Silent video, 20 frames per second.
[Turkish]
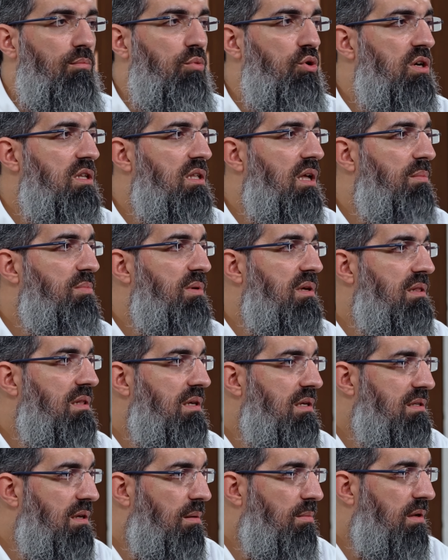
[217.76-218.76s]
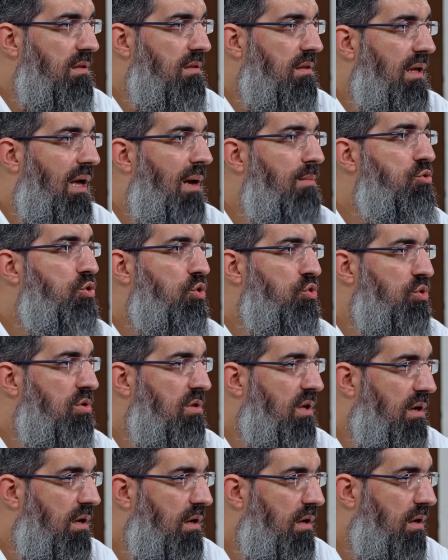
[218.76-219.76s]
Bu kitap indiği zaman hem
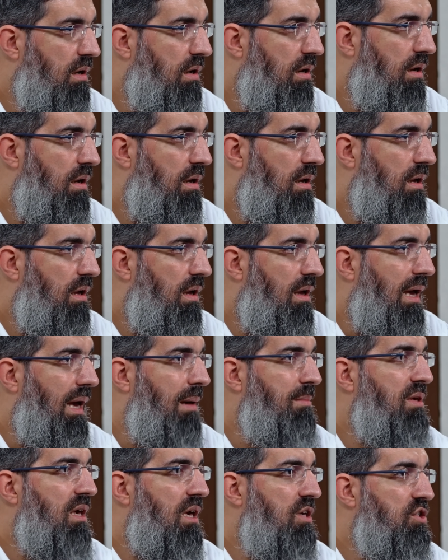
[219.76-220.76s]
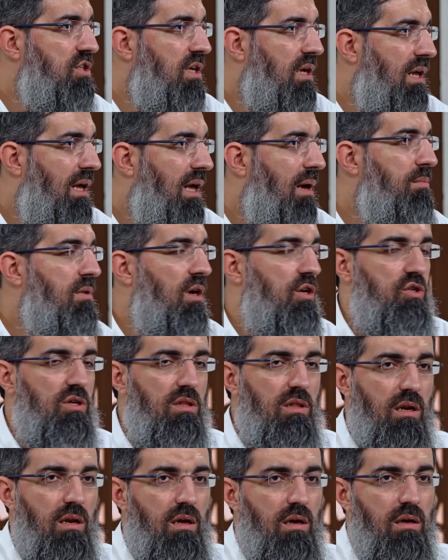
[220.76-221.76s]
çocuklara, hem gençlere, hem
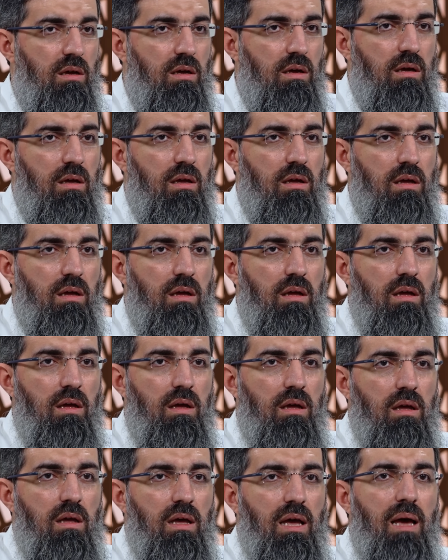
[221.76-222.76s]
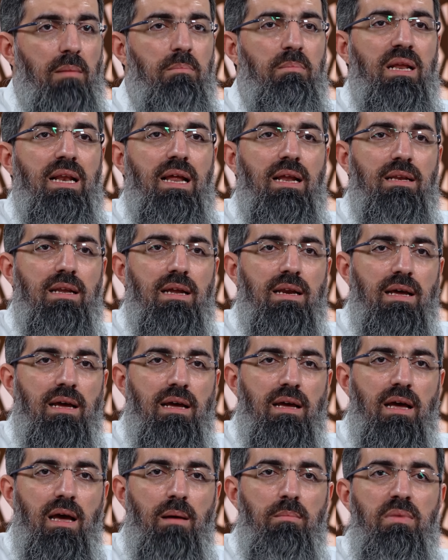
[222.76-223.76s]
yaşlılara, hem
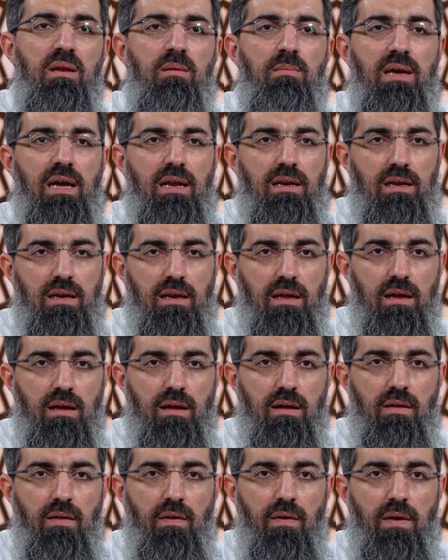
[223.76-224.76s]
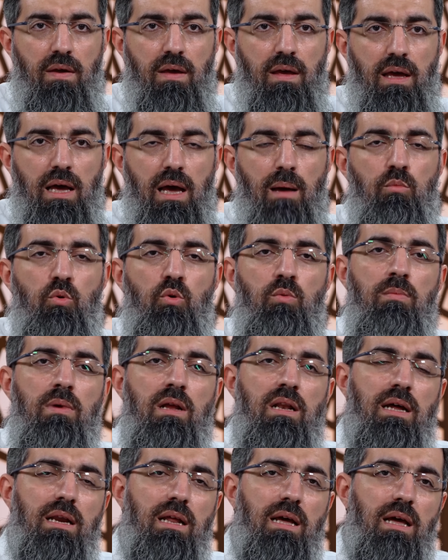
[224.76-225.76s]
bilenlere, hem bilmeyenlere, hem
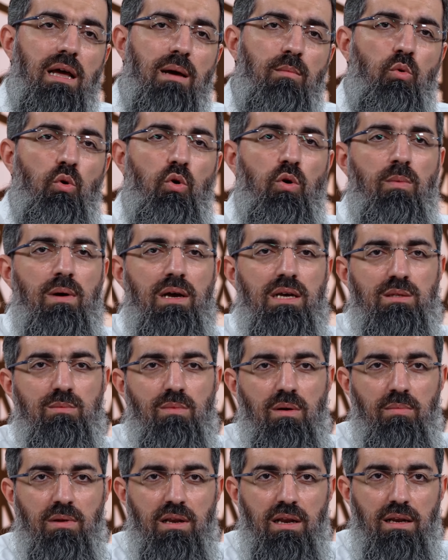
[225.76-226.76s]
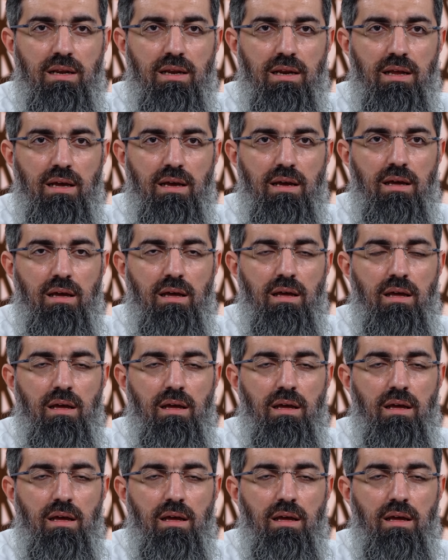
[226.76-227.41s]
ümmilere, hem okuma yazma bilenlere,